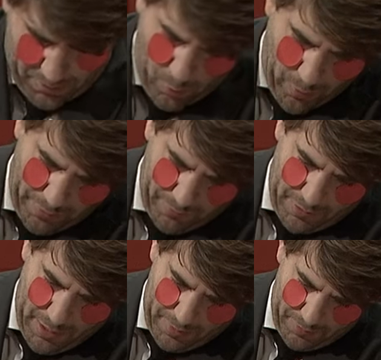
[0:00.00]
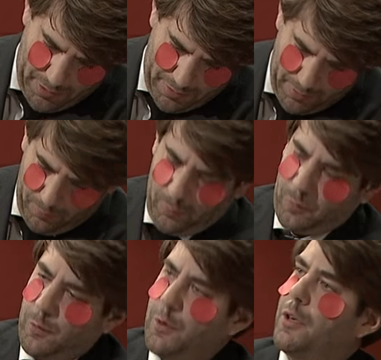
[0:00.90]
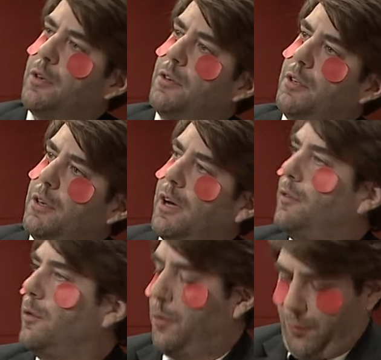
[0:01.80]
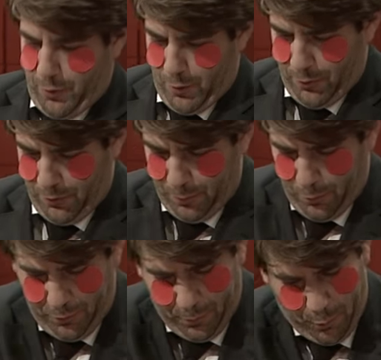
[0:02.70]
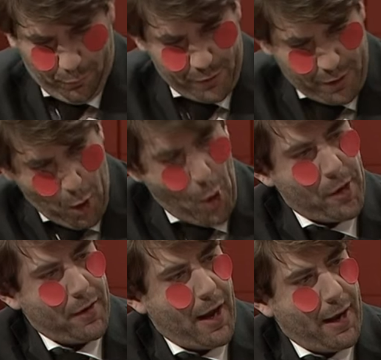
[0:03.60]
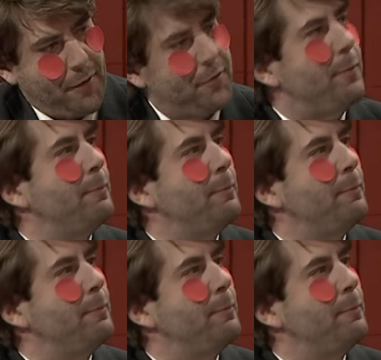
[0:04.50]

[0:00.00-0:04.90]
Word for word: Der UN-Sicherheitsrat hat zu Syrien die Resolution 2249 erlassen.